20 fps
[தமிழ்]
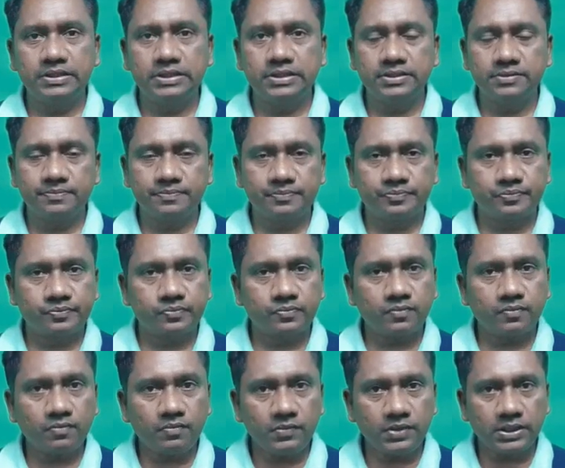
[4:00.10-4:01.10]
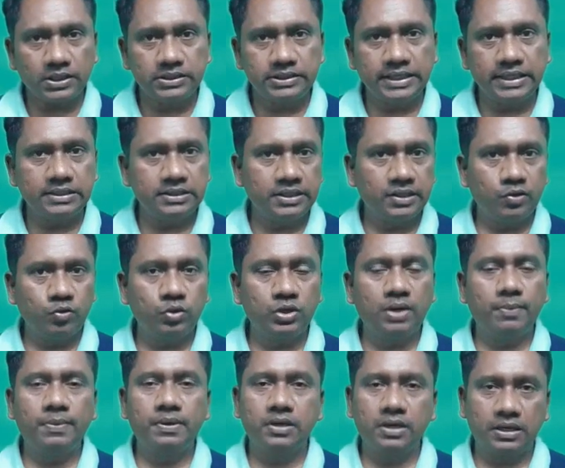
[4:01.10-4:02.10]
வந்து எந்த அளவுக்கு
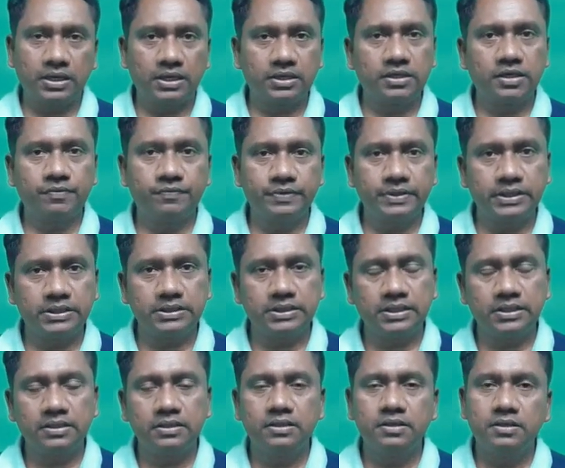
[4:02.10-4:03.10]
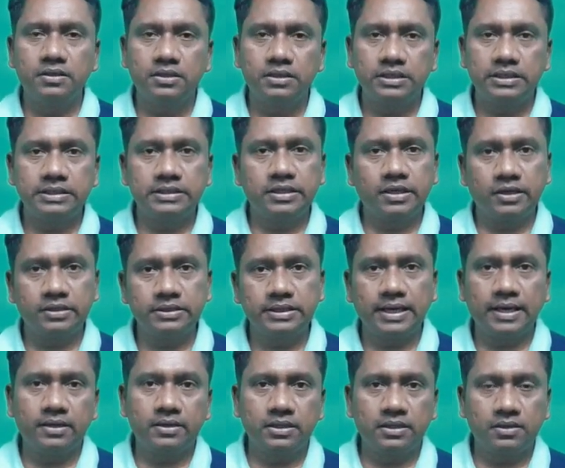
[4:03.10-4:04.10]
நமக்கு கட் ஆஃப் இருந்தால் இந்த இந்த
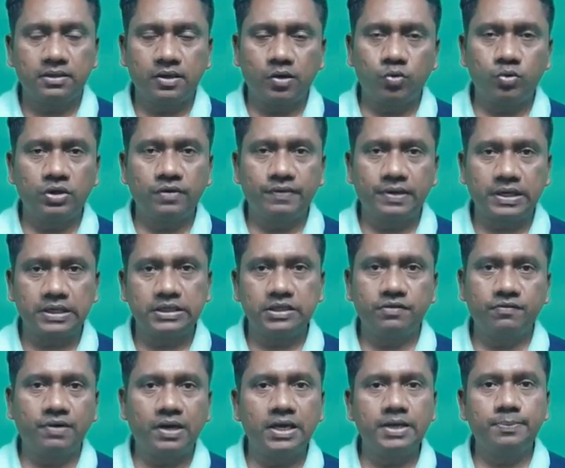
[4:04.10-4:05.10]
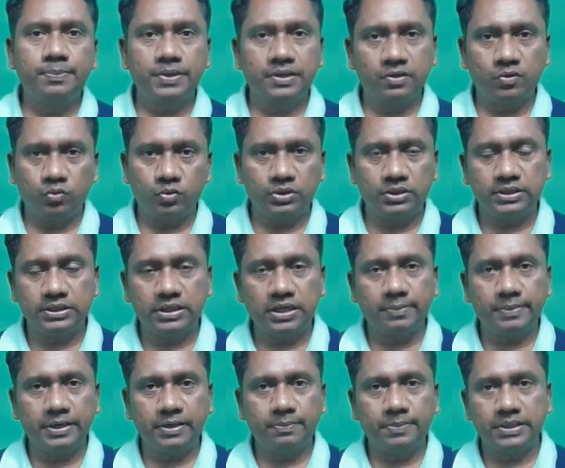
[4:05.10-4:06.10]
ரவுண்டில் வர்றதுக்கு வாய்ப்புகள் உண்டு
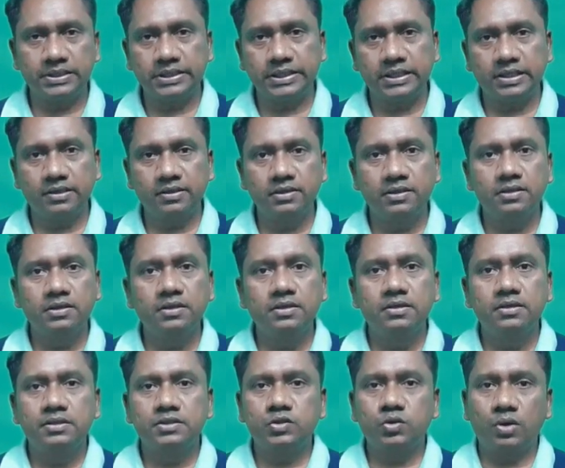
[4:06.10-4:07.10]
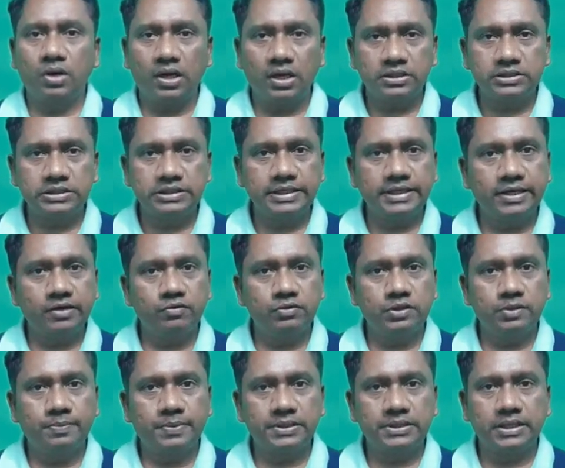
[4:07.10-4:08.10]
அப்படின்னு பார்த்தீங்கன்னா ஸோ லாஸ்ட் இயரும்
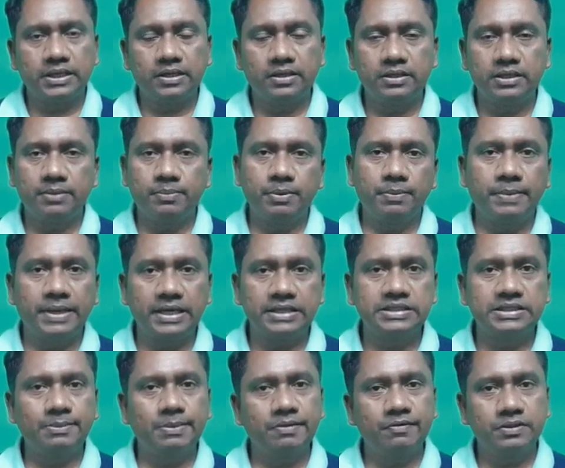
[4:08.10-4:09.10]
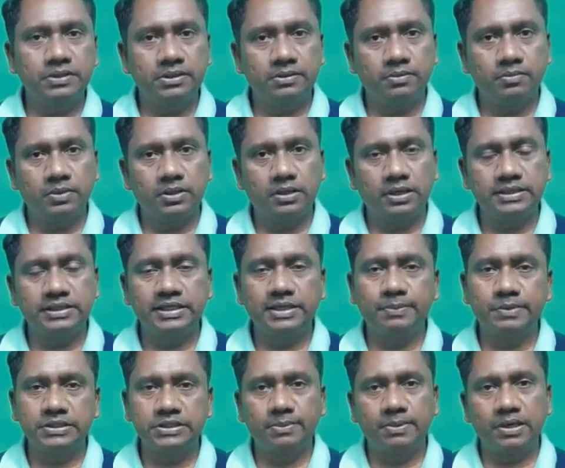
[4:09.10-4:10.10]
வந்து பார்த்திங்கன்னா இப்போ மேக்ஸிமம் வந்து
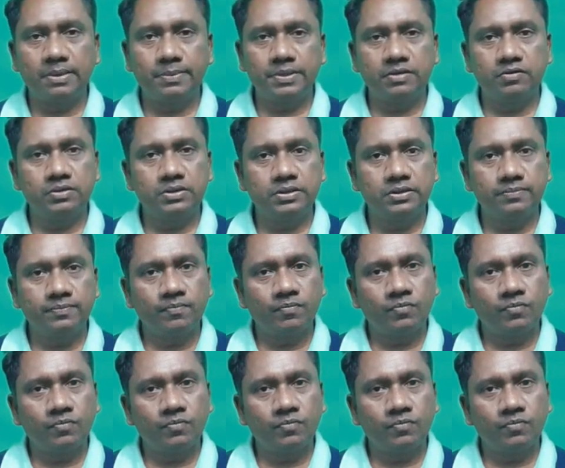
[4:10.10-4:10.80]
அதிகபட்சமாக நமக்கு வந்து